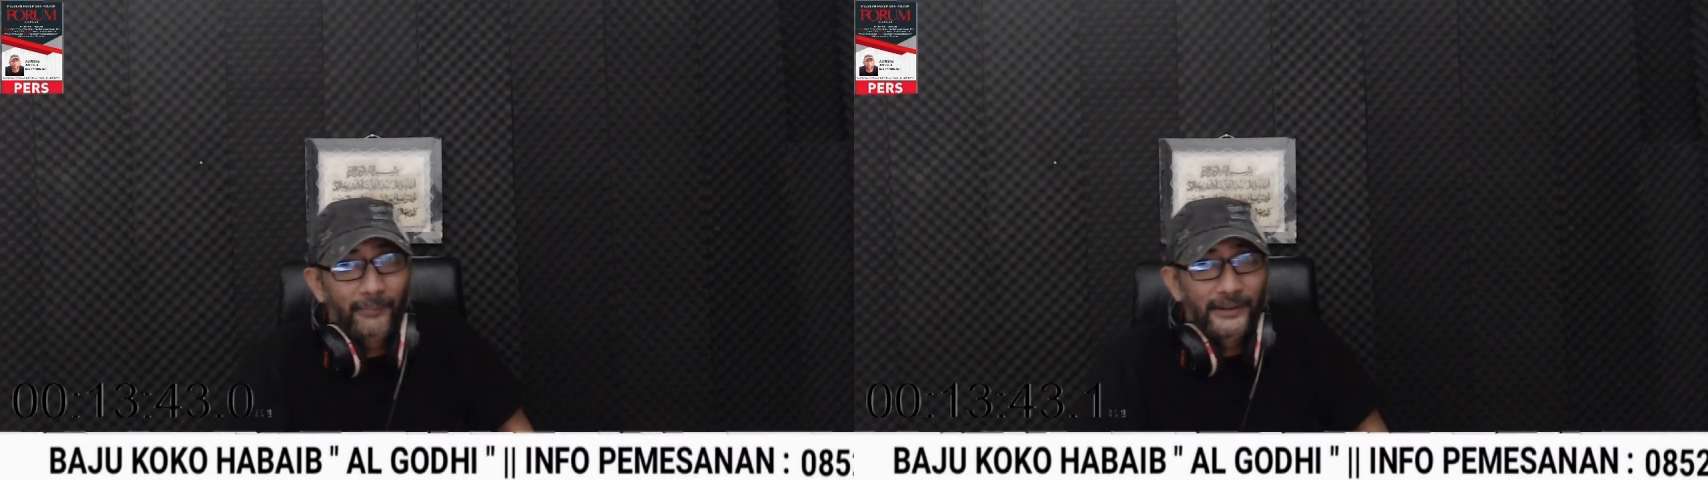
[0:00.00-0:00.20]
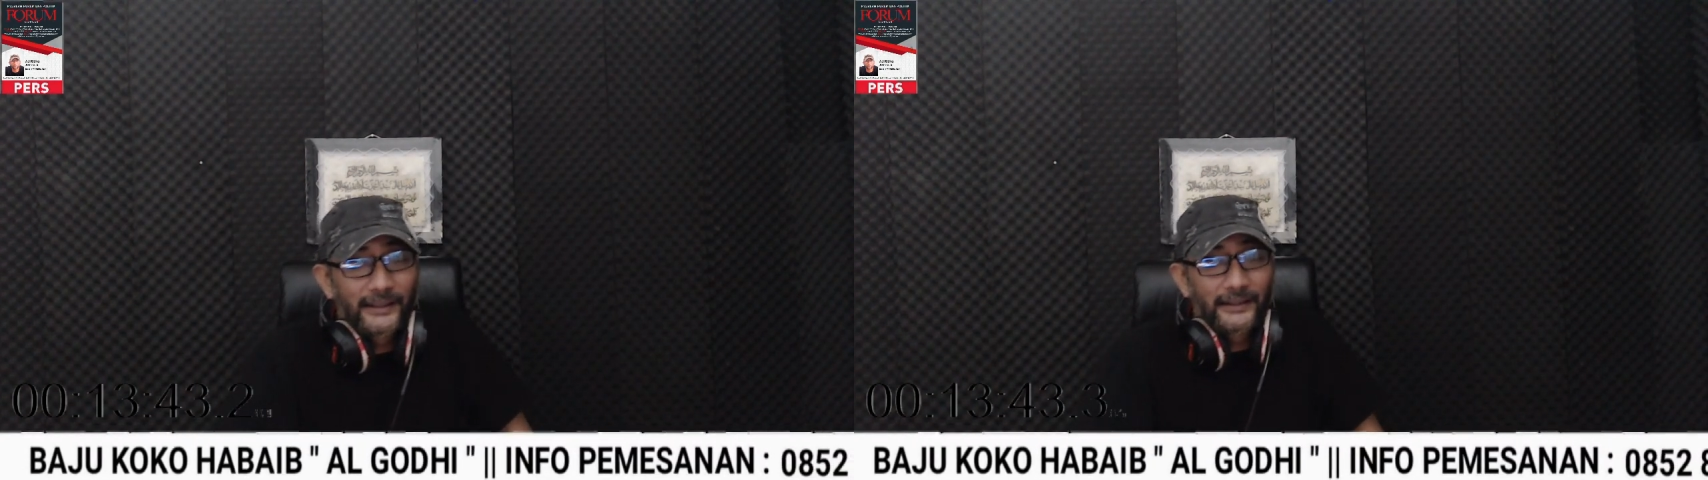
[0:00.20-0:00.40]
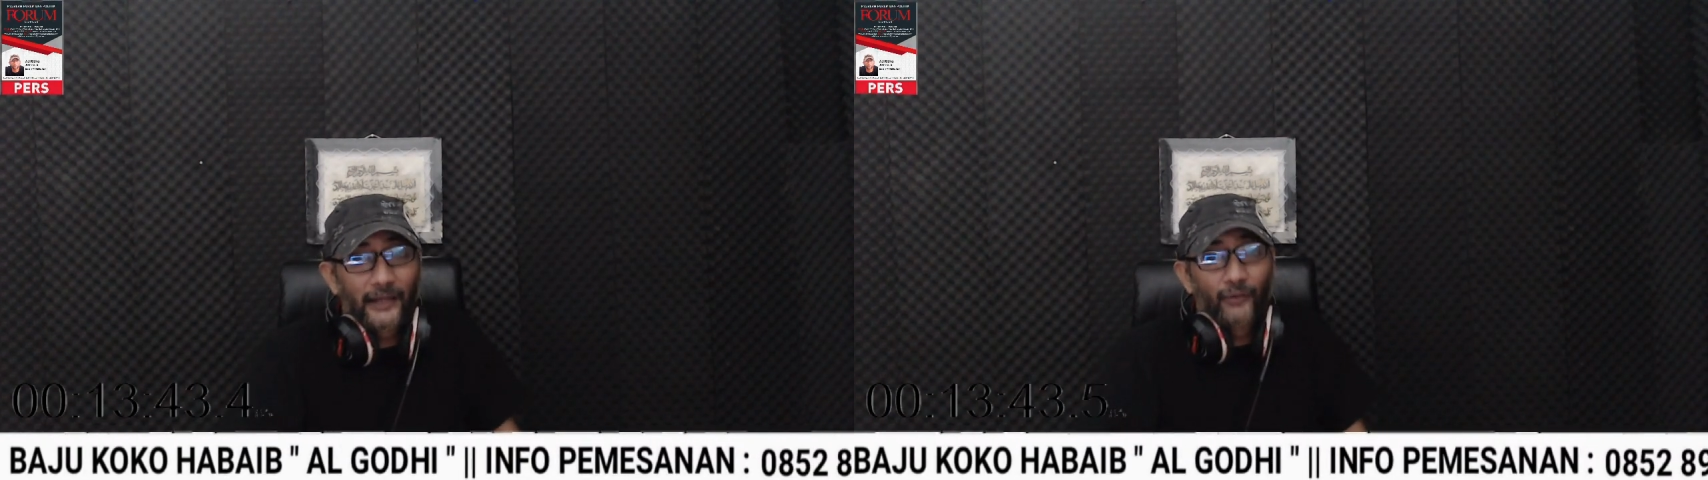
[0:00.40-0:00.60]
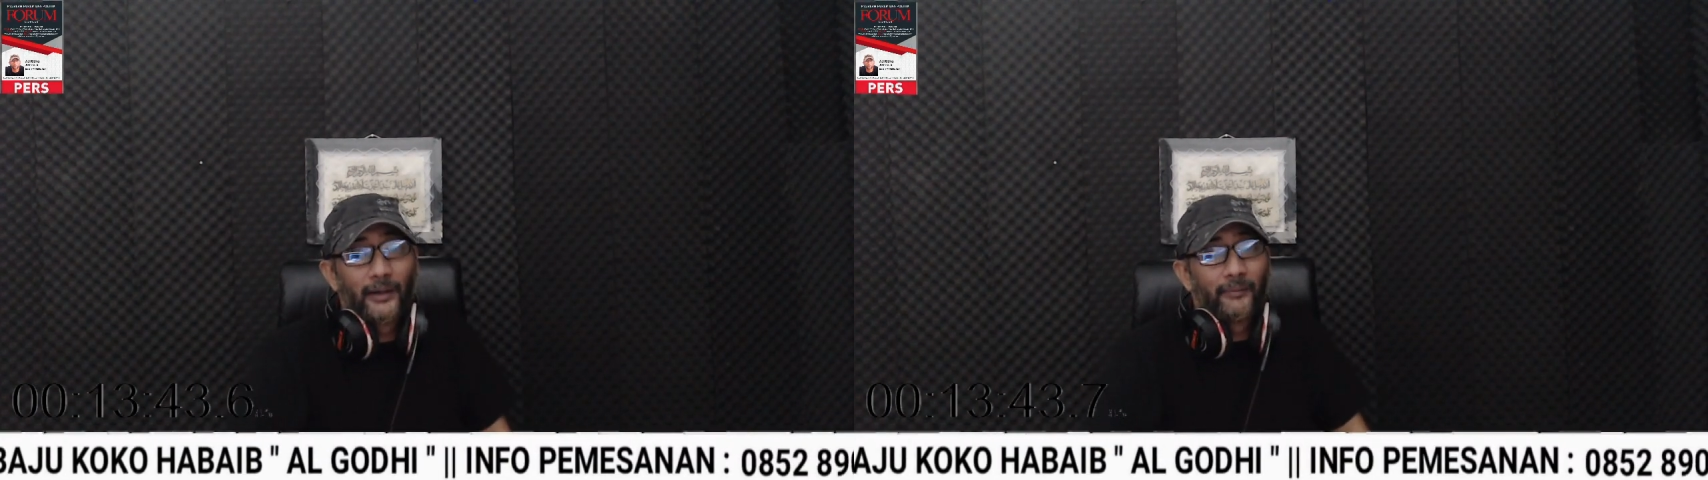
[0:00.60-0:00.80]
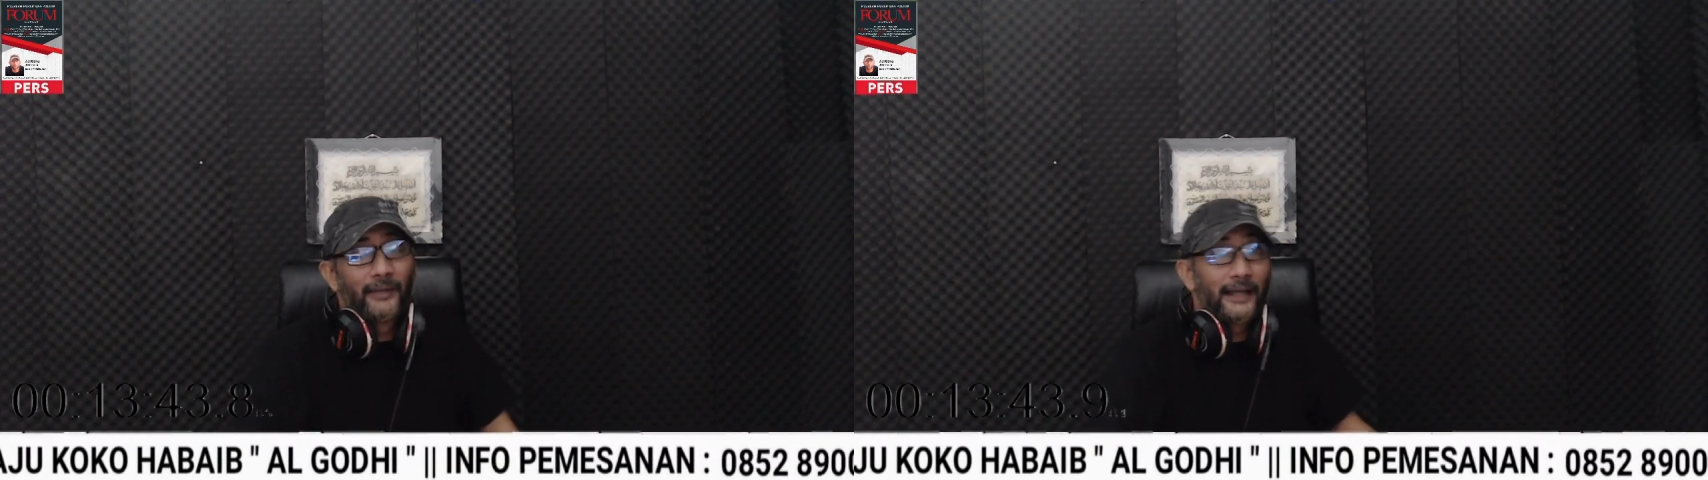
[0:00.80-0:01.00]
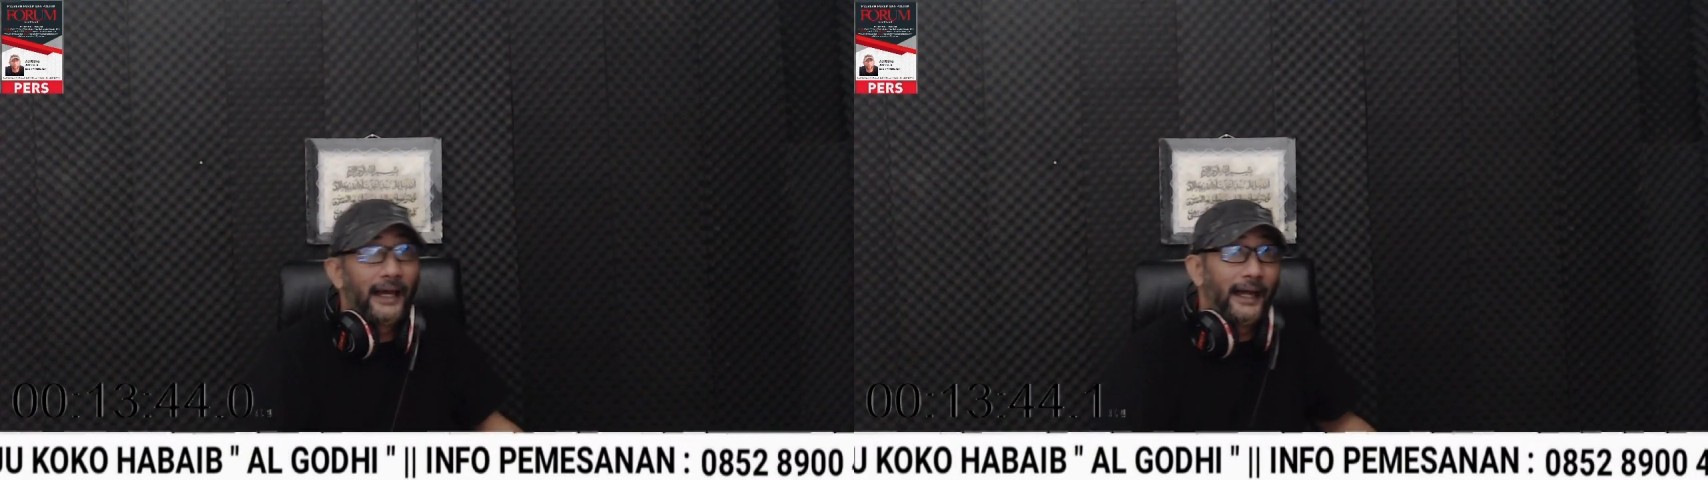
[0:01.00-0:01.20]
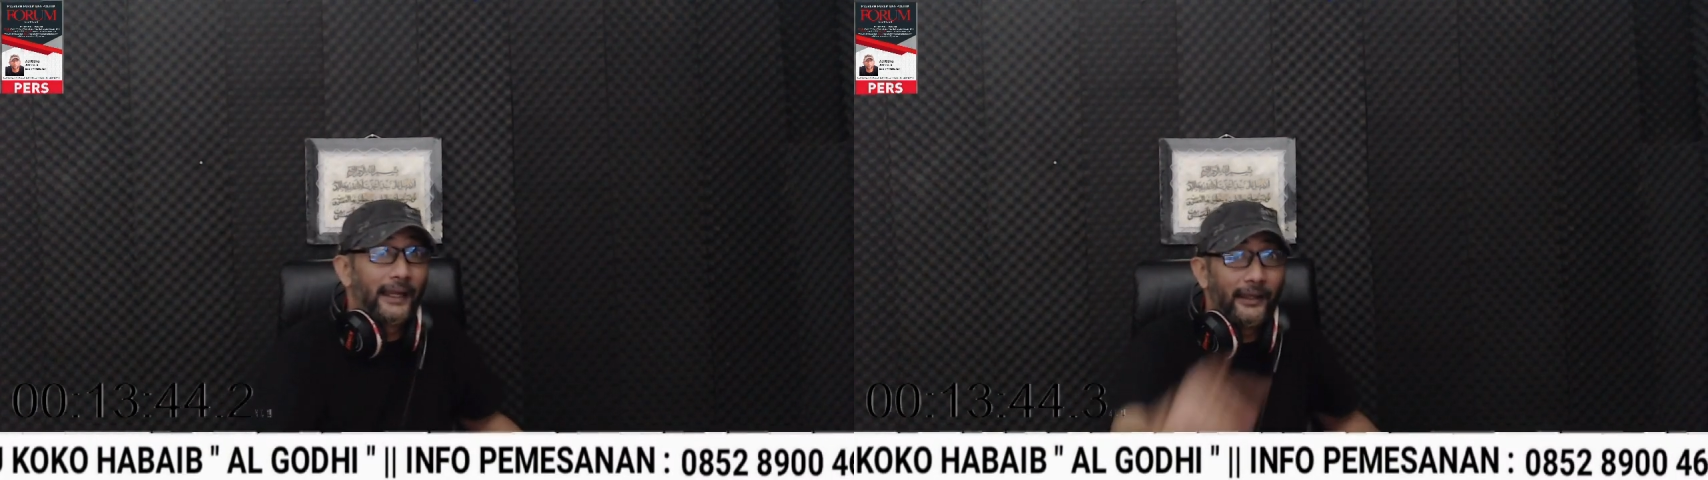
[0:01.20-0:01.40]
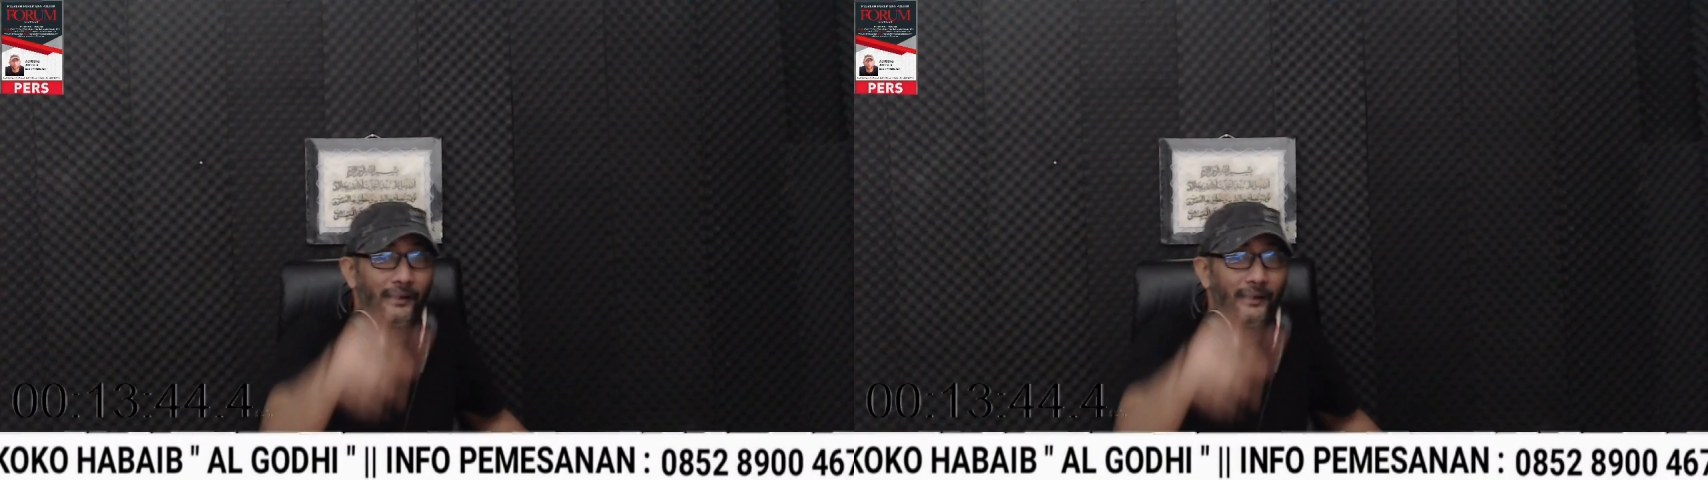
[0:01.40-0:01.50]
pecinta lubang matahari.